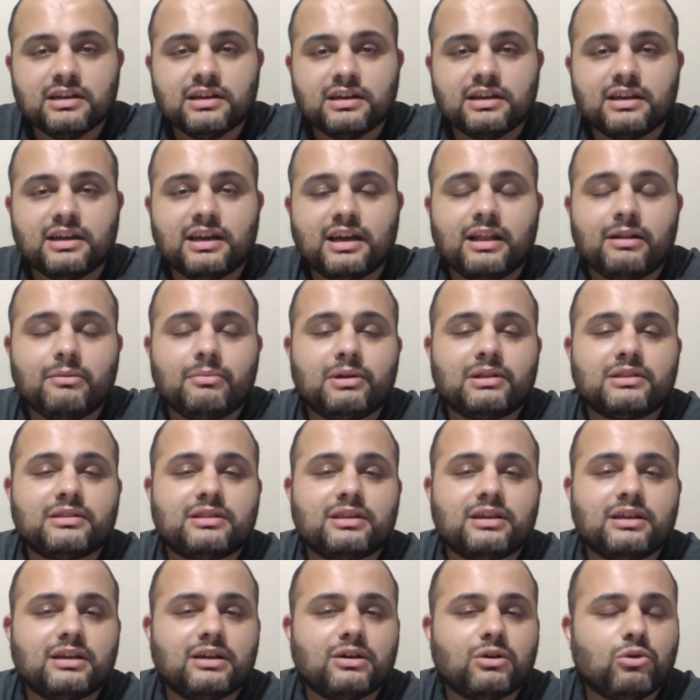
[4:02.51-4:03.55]
E,
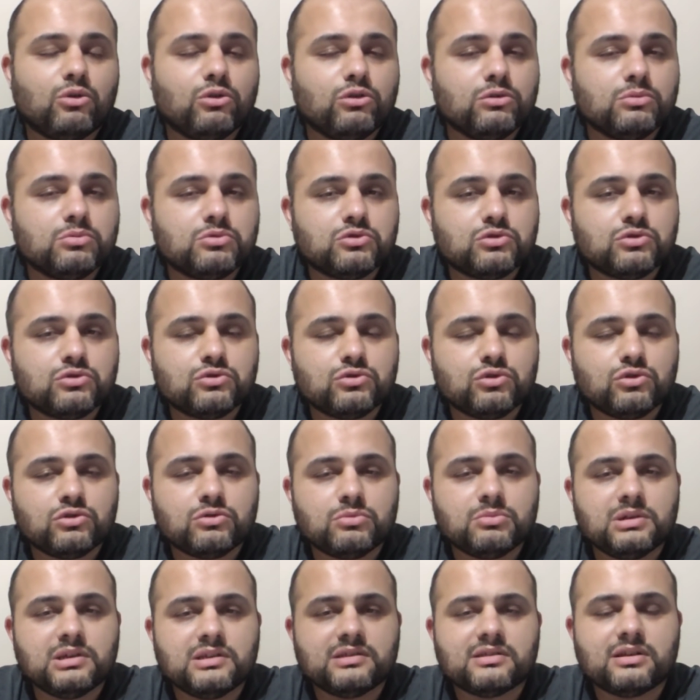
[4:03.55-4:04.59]
elbette olumsuz
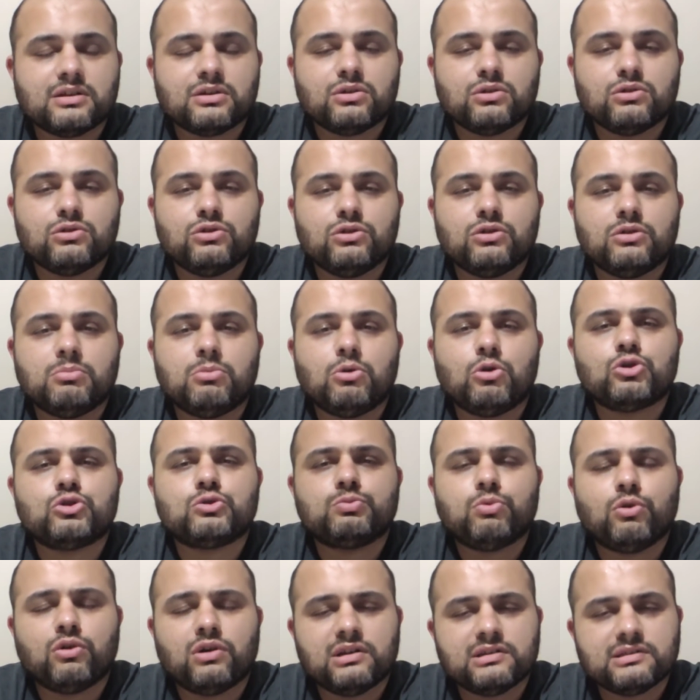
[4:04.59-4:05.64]
yorum yazan oluyor,
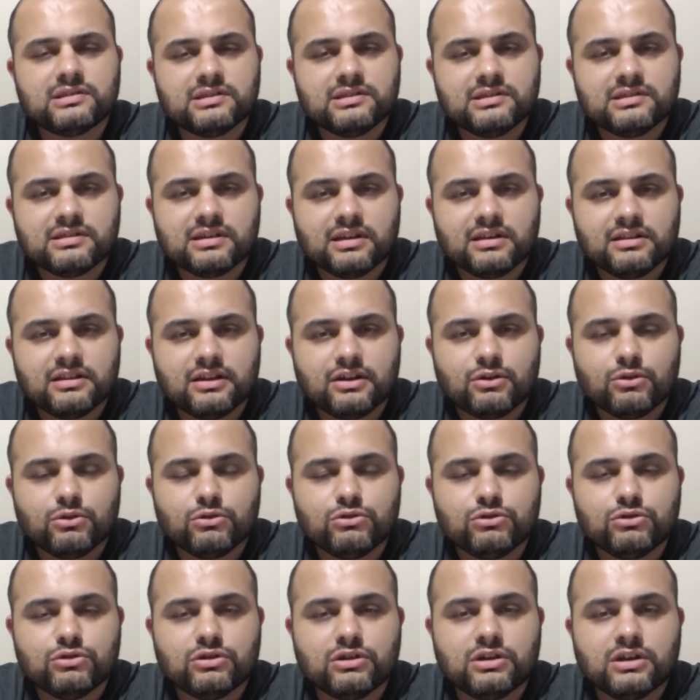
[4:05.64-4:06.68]
boş boğaz insanlar
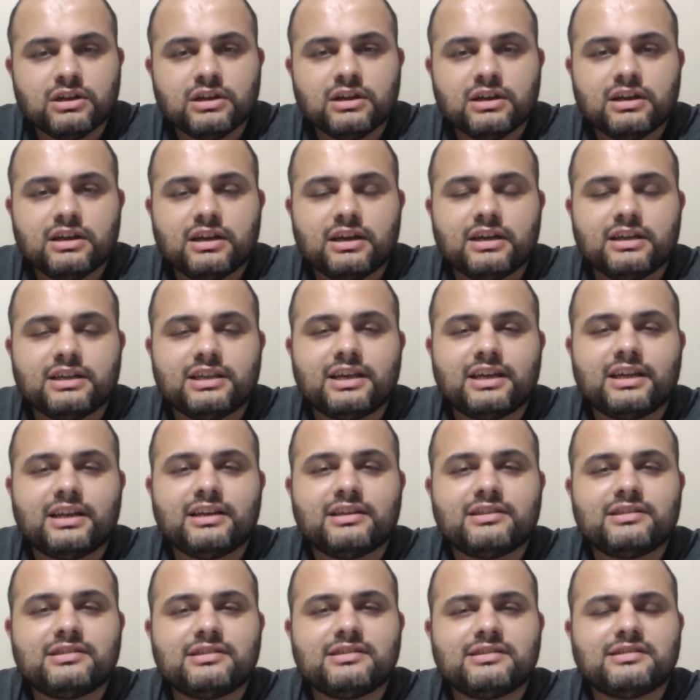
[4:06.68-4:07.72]
oluyor, e,
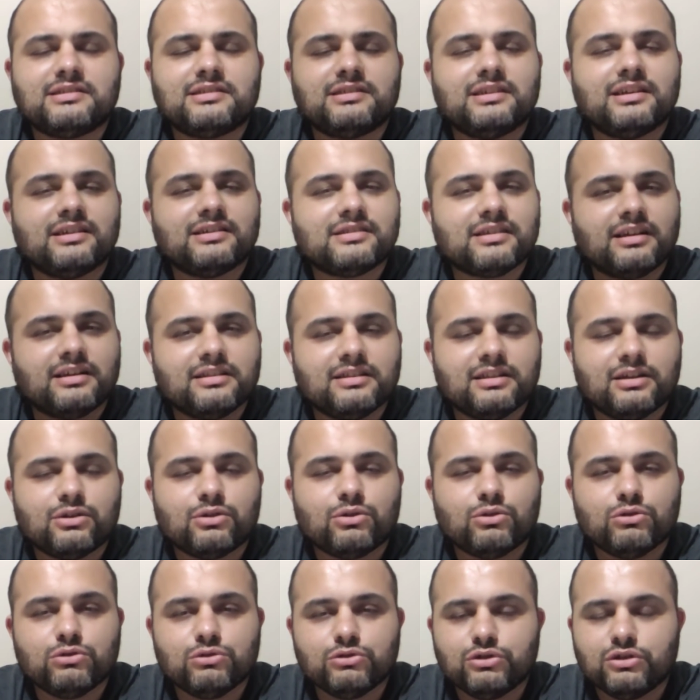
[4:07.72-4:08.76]
gereksiz yazanlar
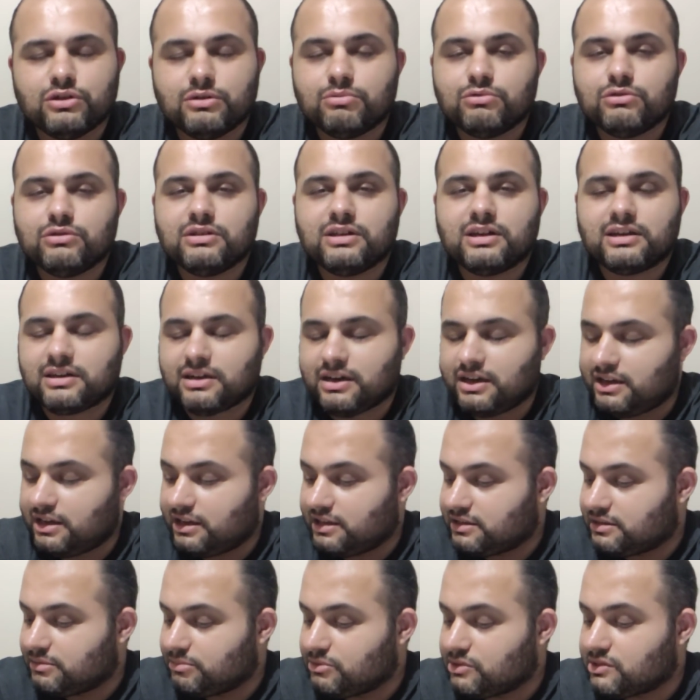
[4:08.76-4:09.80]
oluyor. Bunlar
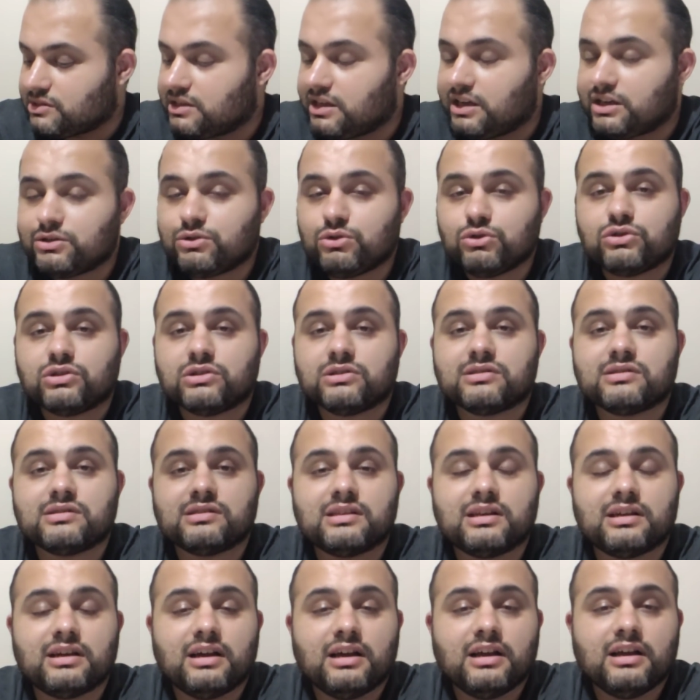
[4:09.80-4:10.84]
hayatımızın her
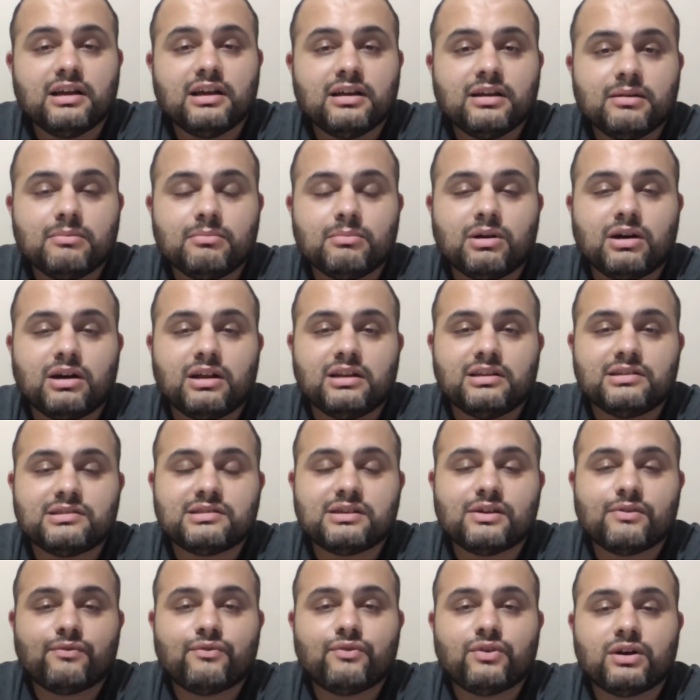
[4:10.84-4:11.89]
köşesinde e,
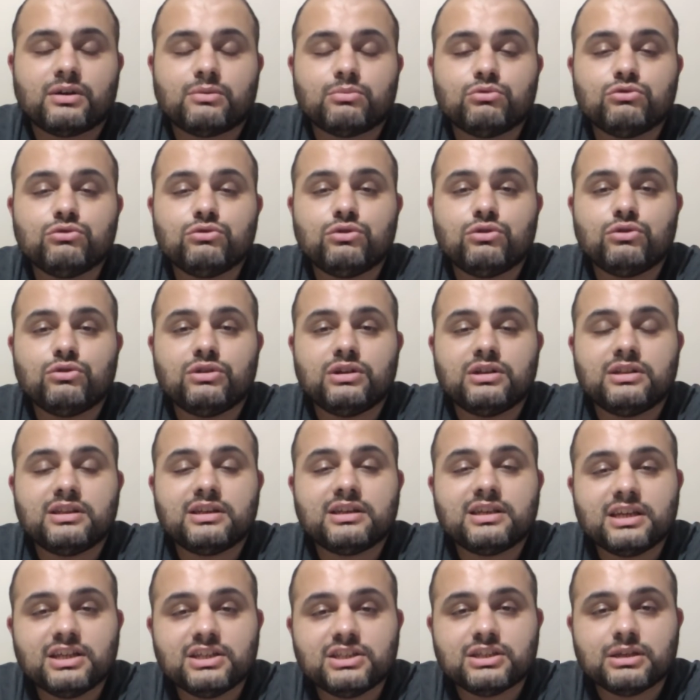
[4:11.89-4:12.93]
maalesef var. Bunun önüne de
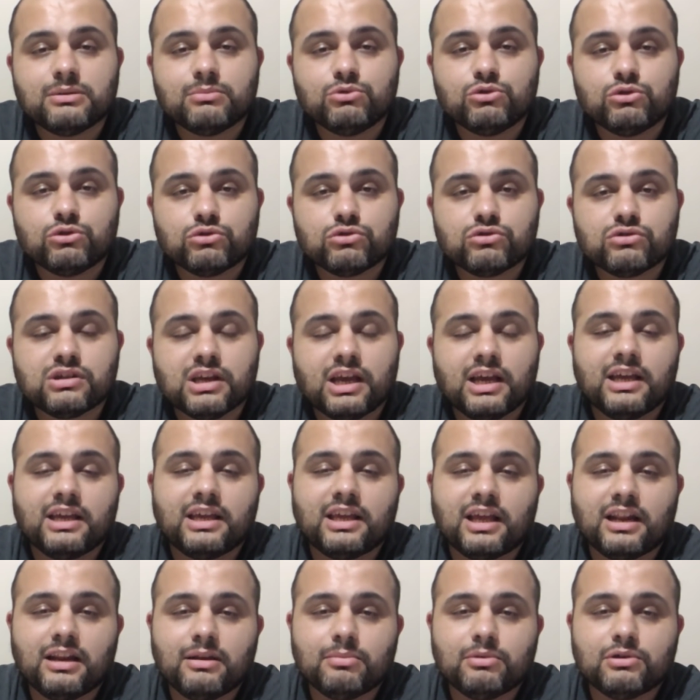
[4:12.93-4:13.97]
geçemiyoruz.
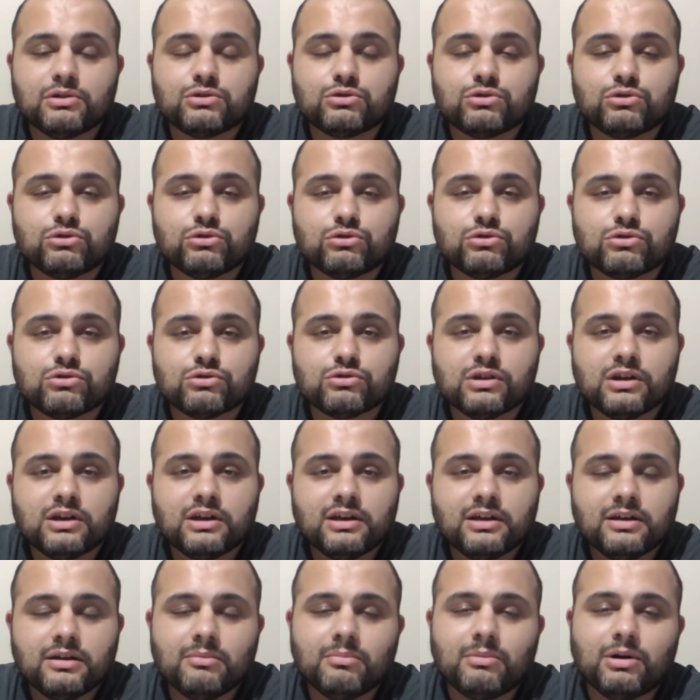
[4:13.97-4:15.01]
Engeli basıyoruz.
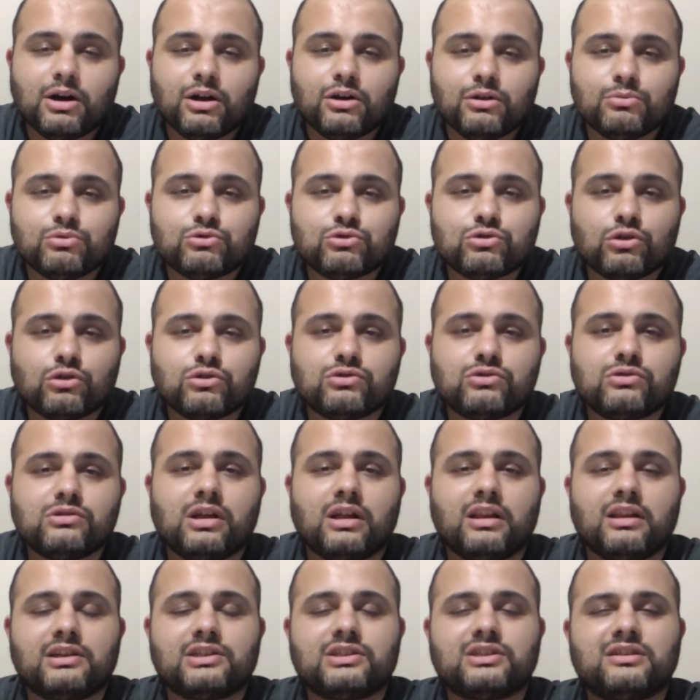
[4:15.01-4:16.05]
E, malum söz
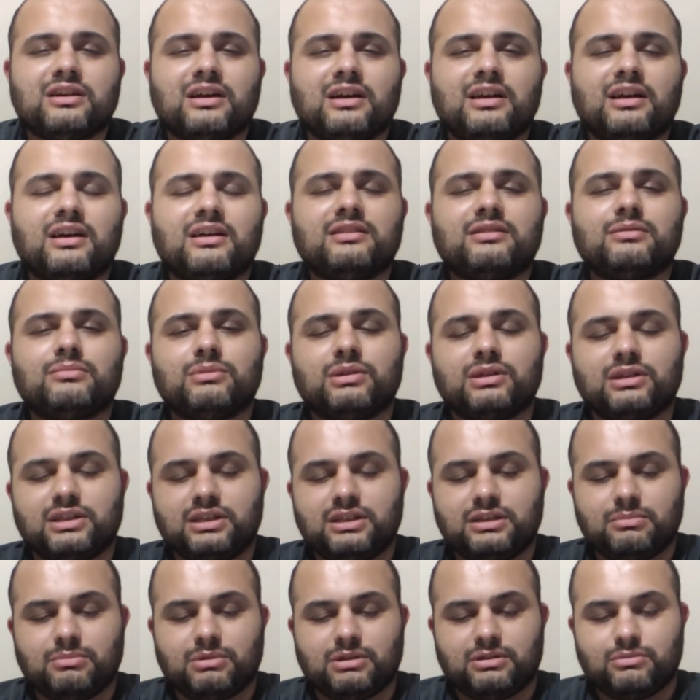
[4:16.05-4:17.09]
dalaşına hayatımda
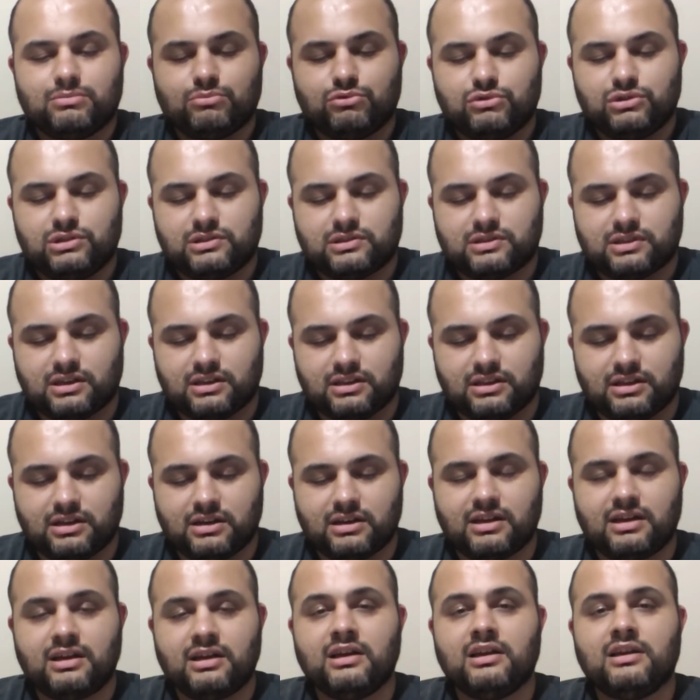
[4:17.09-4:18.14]
girmedim bu
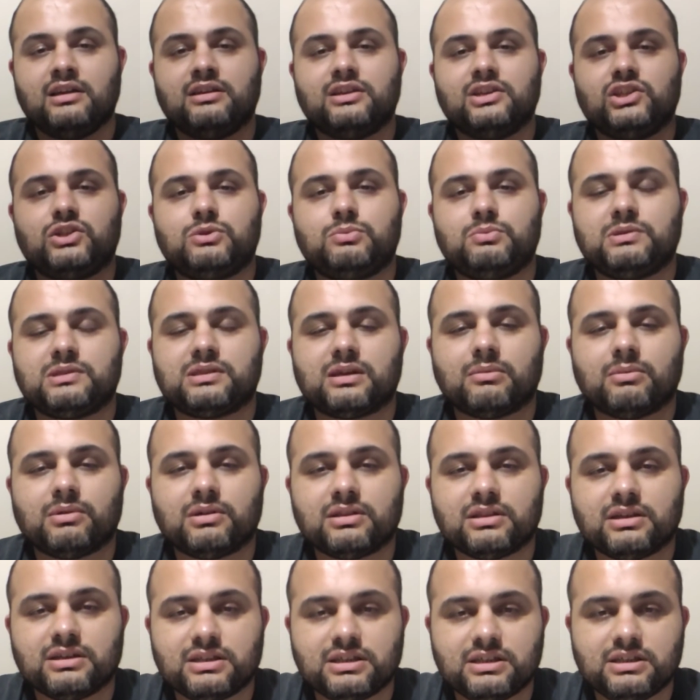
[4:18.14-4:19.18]
insanlarla hiçbir
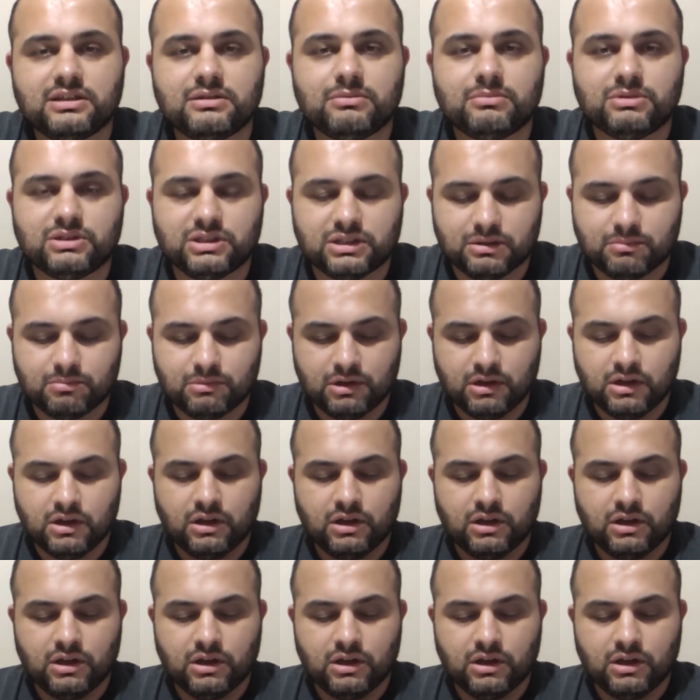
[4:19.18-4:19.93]
zamanda girmeyeceğim.